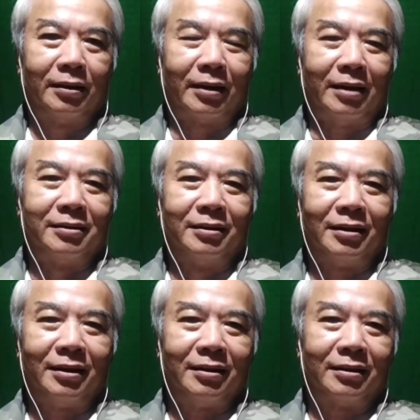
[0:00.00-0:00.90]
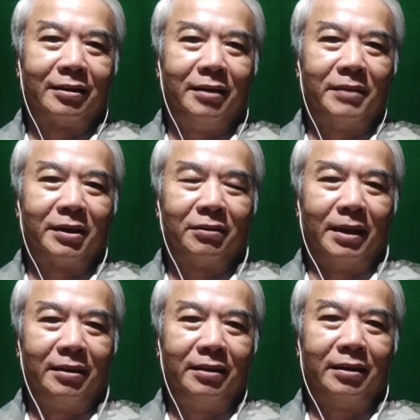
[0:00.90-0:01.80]
ngày trước á, khi mà tôi
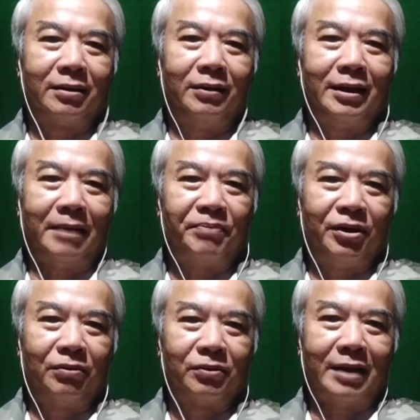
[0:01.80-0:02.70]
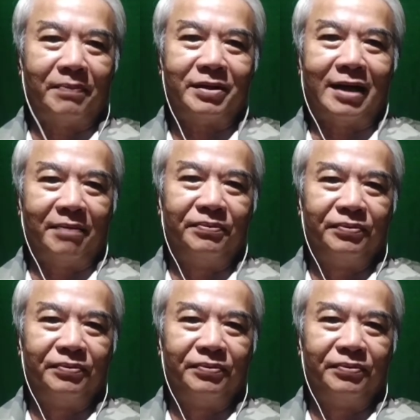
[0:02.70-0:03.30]
bệnh vậy tôi đi tập thể dục tôi đạp xe đạp